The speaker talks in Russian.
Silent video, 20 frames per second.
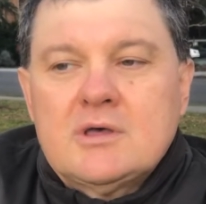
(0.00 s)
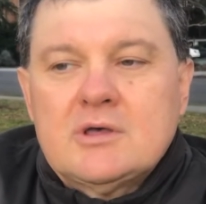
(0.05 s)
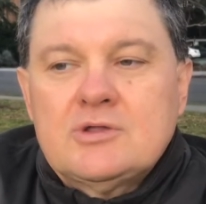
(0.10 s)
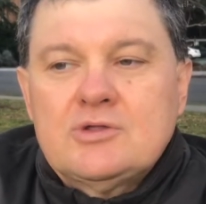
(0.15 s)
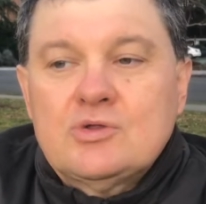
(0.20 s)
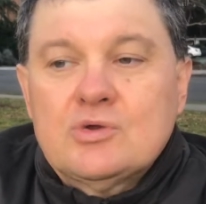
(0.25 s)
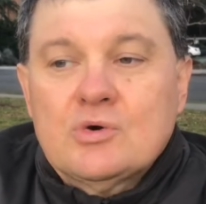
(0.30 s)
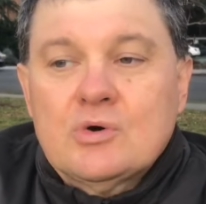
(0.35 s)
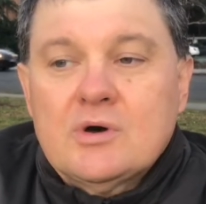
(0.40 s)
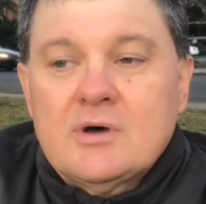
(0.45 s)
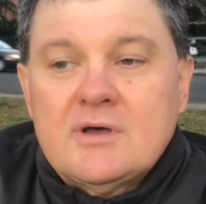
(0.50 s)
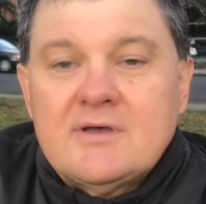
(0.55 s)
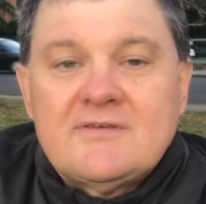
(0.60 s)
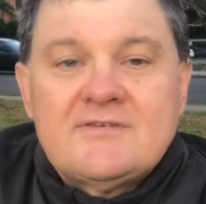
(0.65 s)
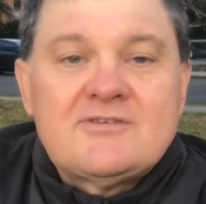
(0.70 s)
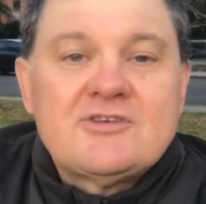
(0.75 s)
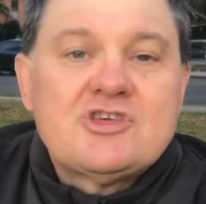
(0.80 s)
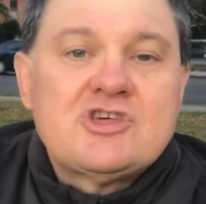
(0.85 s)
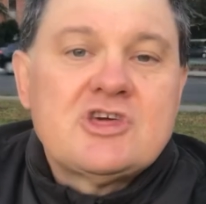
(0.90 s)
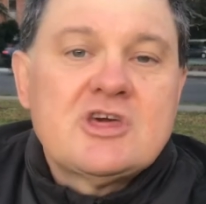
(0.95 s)
Но
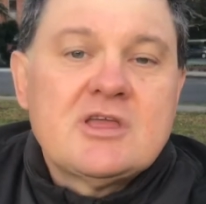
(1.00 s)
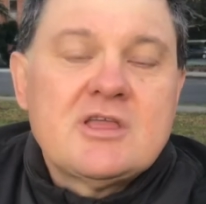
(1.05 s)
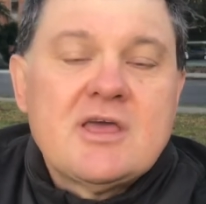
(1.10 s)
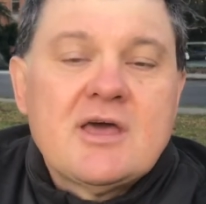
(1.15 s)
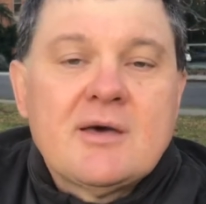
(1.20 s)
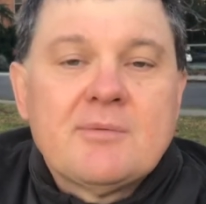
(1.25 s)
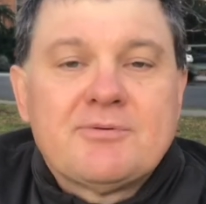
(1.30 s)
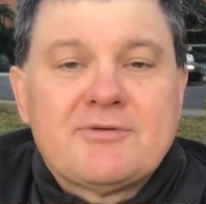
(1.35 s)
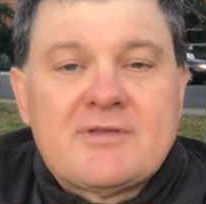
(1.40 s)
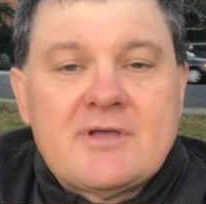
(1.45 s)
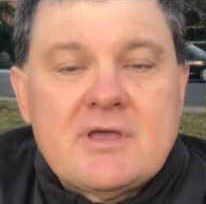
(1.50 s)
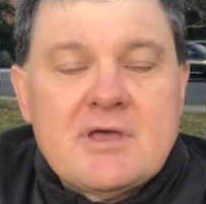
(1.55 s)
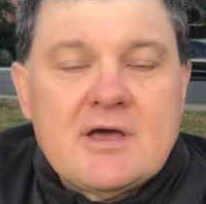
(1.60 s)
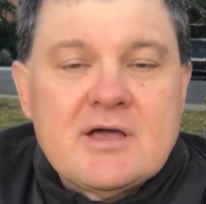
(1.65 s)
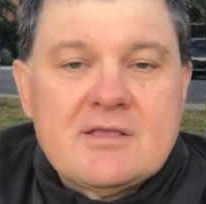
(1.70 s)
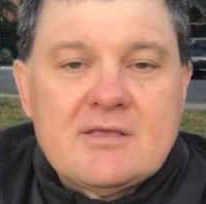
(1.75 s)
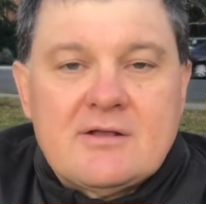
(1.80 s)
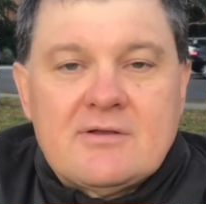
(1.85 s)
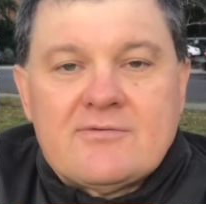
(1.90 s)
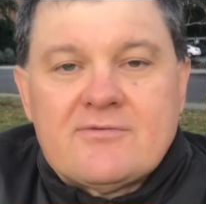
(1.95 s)
стечение
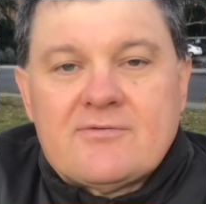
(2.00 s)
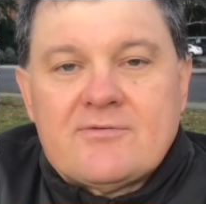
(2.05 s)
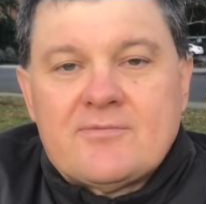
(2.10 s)
обстоятельств.